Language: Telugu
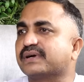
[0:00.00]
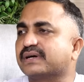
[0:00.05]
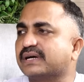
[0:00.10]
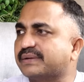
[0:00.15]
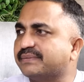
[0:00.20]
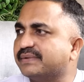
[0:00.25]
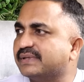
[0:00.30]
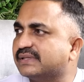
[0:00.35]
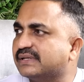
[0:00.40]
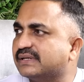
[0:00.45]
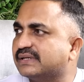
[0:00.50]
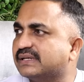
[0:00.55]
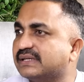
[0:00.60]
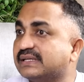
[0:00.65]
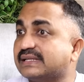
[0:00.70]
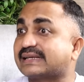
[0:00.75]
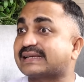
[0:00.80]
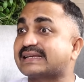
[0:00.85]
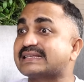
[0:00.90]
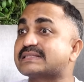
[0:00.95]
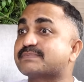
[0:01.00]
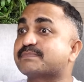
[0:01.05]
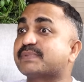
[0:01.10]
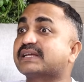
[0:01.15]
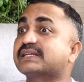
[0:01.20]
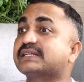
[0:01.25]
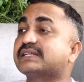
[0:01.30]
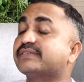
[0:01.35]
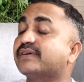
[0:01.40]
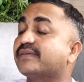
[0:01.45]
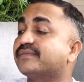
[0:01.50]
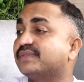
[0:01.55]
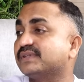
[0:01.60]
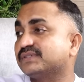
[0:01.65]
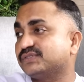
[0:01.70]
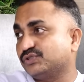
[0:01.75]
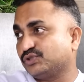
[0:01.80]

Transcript: ప్రకారం ఏంటంటే ఇర్రెస్పెక్టివ్ ఆఫ్ ద